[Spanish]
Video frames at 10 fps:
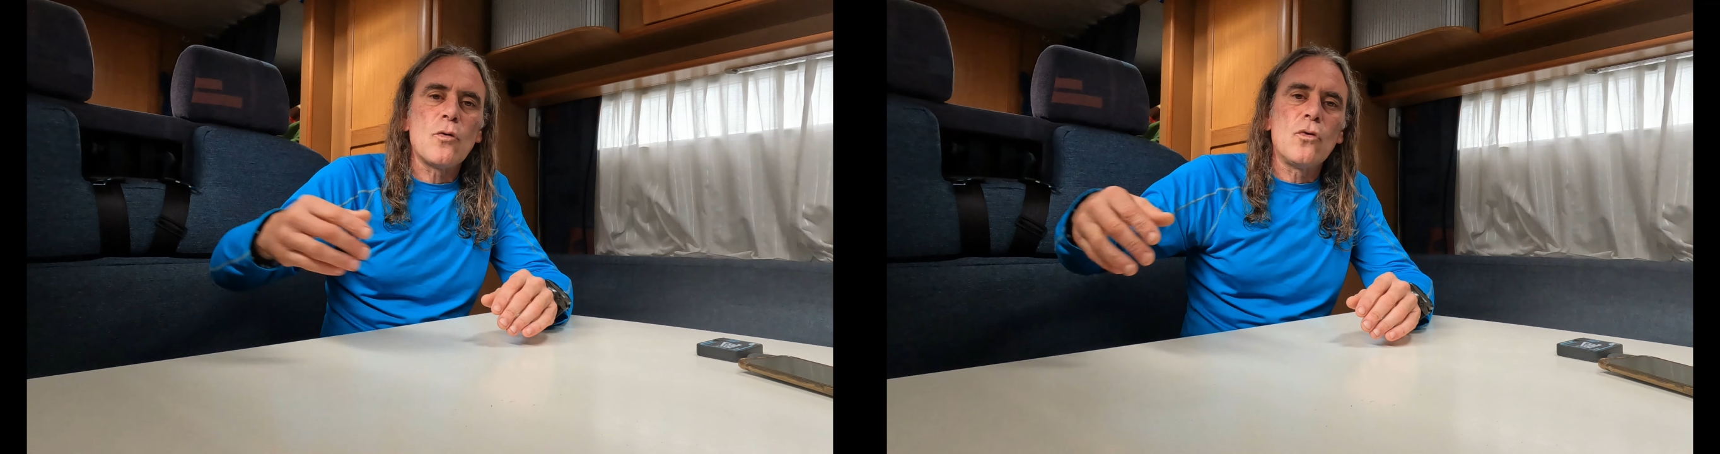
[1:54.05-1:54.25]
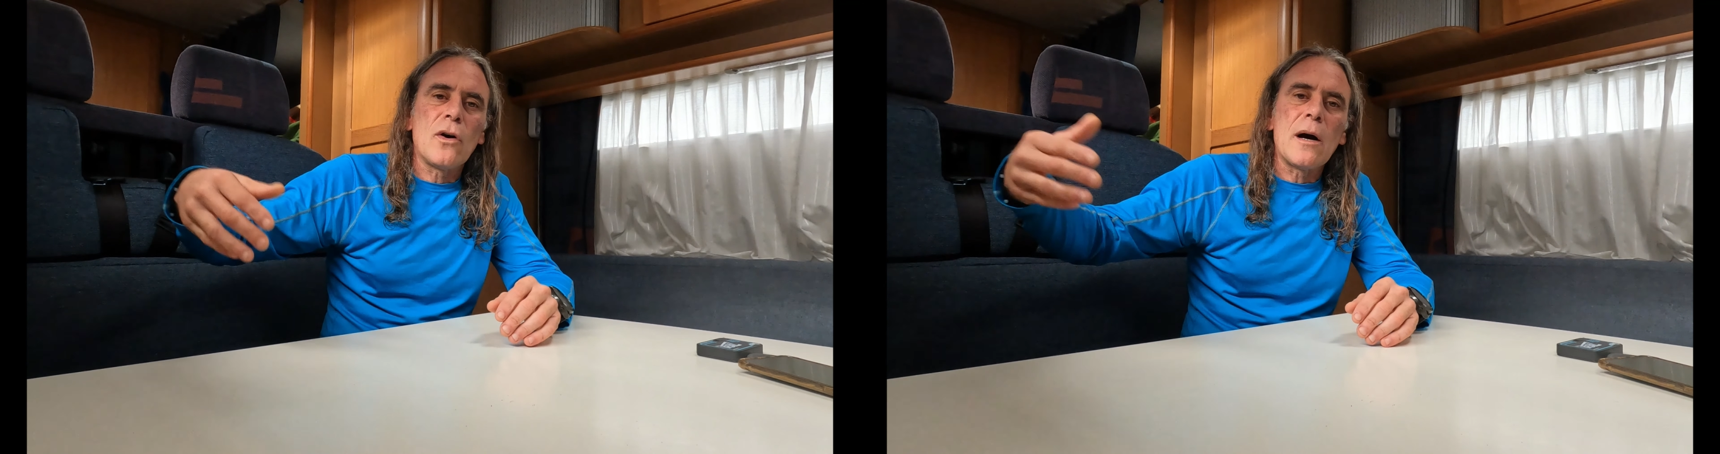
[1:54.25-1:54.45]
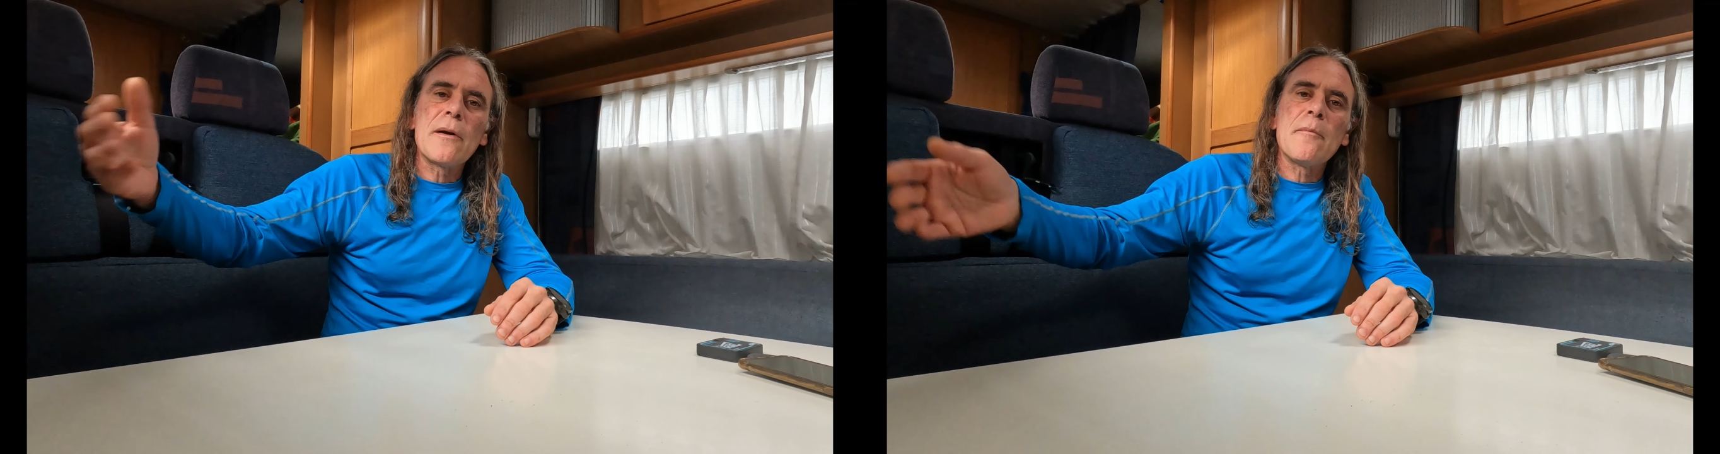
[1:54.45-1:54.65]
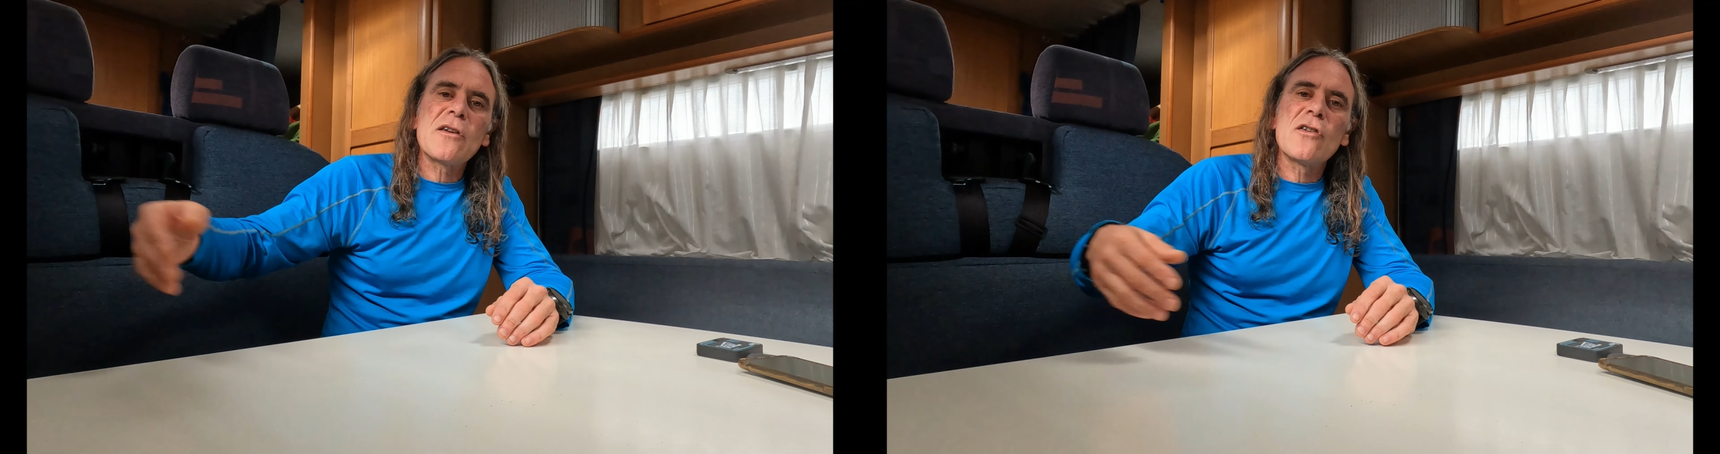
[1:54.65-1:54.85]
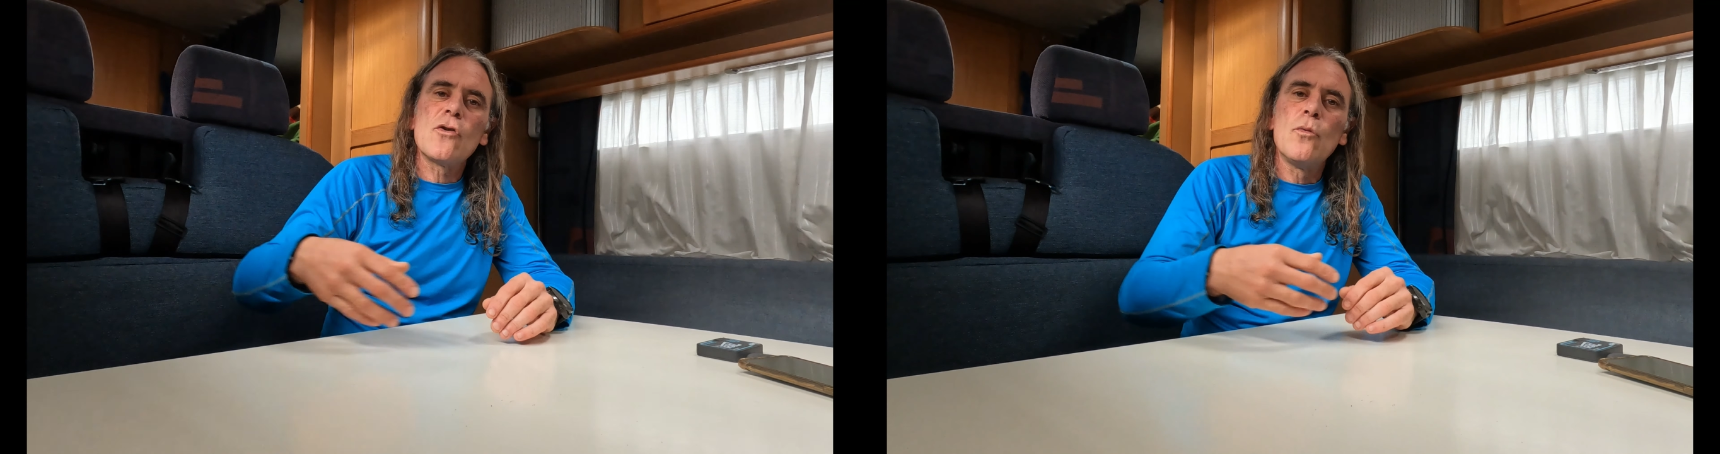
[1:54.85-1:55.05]
Seguro que habrá
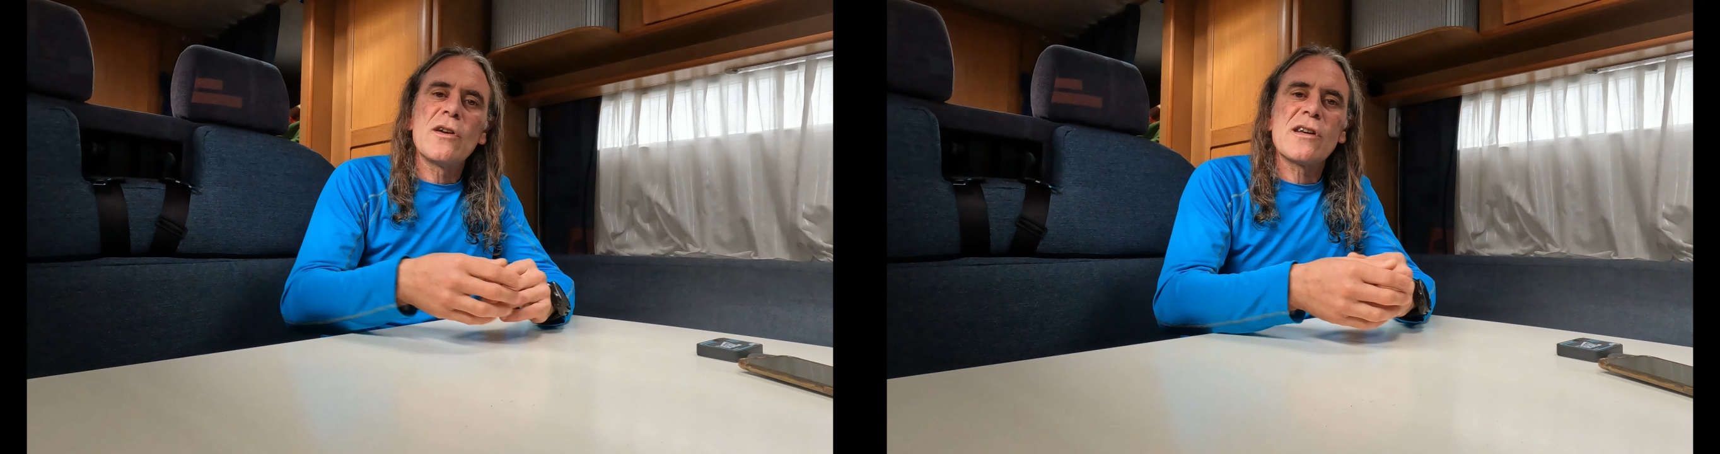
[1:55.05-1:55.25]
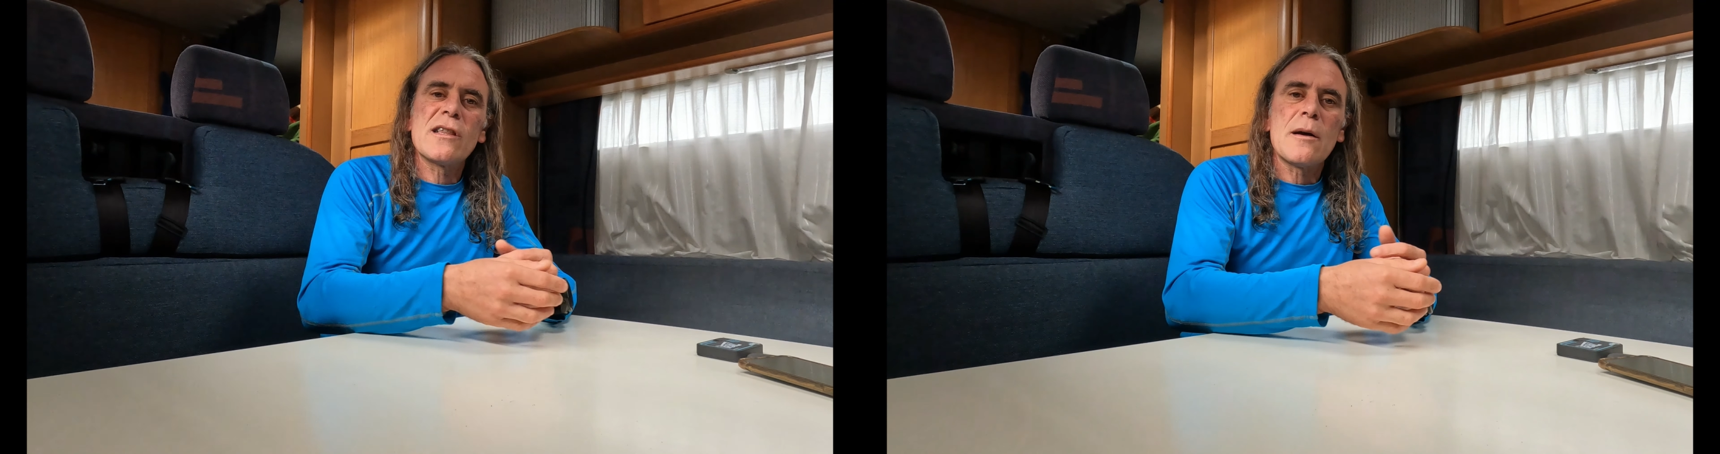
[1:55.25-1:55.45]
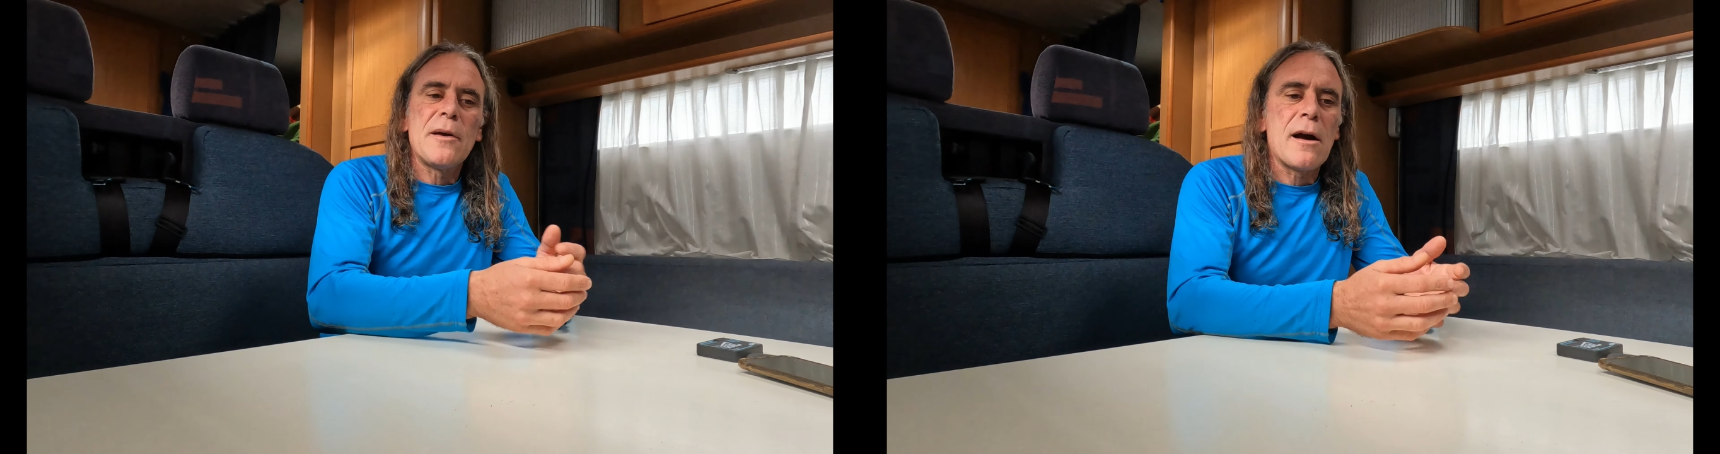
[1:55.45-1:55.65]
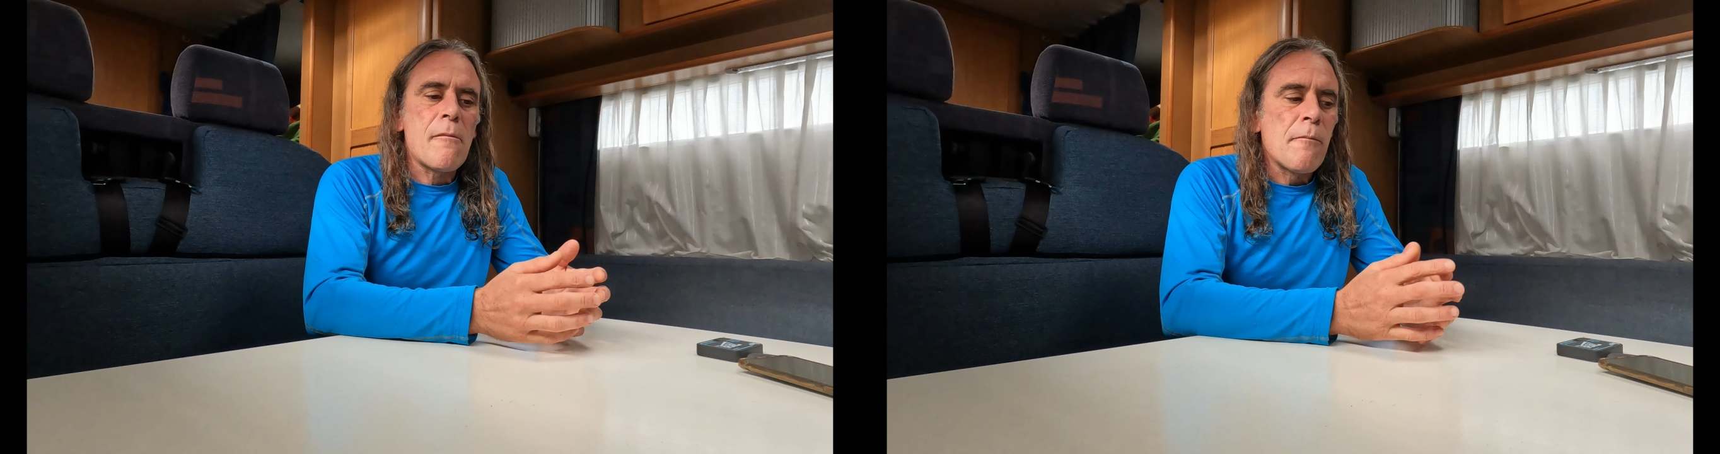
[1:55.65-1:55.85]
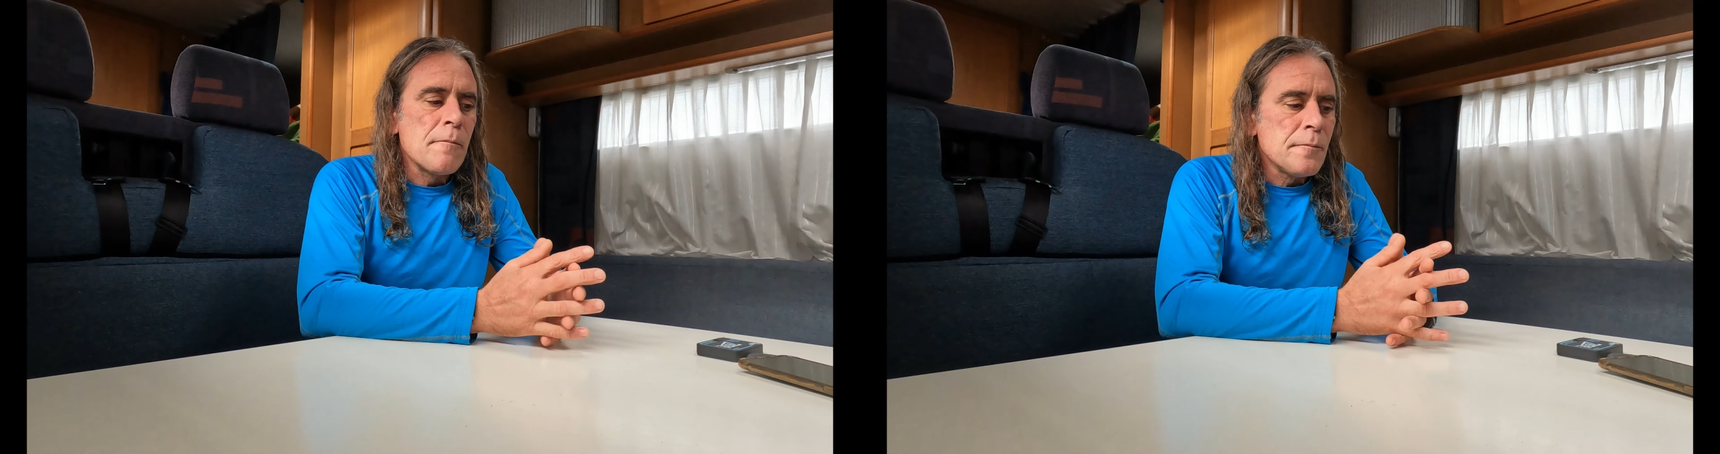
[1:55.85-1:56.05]
más ITVs que también